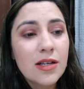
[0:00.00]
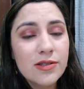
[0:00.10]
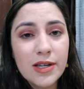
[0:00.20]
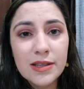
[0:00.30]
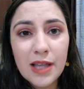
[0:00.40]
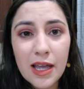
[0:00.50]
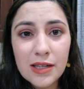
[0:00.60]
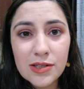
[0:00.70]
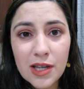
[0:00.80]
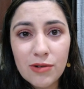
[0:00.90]
Só
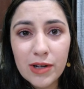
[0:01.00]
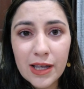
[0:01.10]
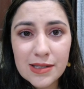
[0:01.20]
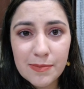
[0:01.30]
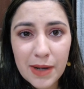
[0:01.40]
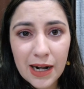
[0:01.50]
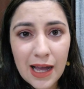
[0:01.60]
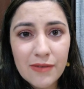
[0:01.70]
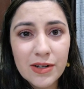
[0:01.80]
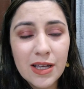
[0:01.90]
entende quem conhece a
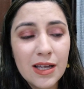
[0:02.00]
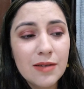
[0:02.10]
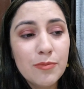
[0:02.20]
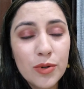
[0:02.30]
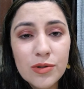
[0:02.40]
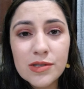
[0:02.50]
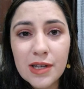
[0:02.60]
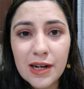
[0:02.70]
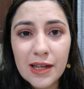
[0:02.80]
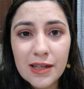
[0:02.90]
palavra, quem
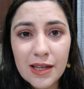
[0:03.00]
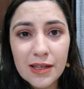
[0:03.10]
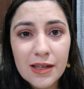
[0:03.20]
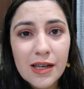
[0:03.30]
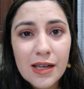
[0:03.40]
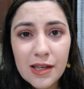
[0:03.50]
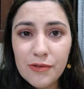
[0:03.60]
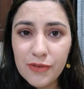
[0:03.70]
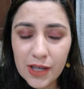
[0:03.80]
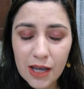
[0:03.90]
busca, né? Quem,
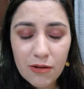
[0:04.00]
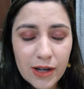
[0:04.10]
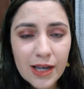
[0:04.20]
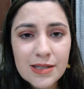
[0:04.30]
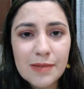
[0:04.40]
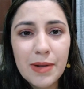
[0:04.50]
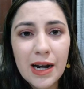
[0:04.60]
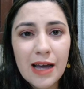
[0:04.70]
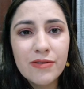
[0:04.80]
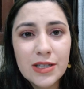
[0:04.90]
enfim, quem conhece a
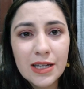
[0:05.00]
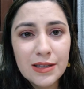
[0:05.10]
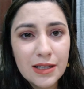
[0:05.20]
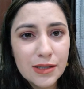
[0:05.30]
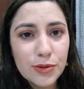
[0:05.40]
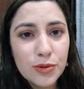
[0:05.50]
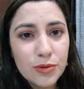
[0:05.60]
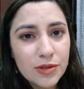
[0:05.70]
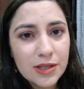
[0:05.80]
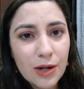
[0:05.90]
palavra está entendendo
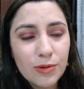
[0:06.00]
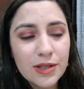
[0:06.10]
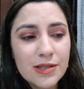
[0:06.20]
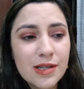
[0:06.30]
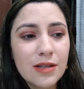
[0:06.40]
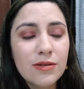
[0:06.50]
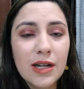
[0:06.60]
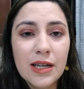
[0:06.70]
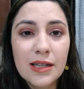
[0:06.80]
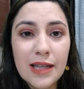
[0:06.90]
tudo o que está acontecendo,
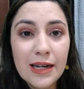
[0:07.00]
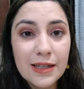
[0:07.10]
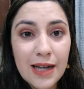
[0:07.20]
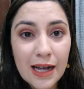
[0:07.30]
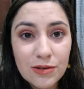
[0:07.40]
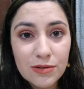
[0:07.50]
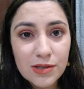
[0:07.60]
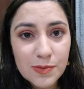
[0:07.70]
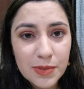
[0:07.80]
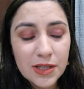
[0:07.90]
né? Quem está ligado no
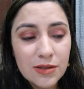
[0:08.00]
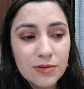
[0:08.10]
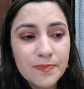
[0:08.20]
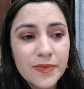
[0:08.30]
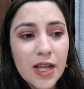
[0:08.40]
Espírito.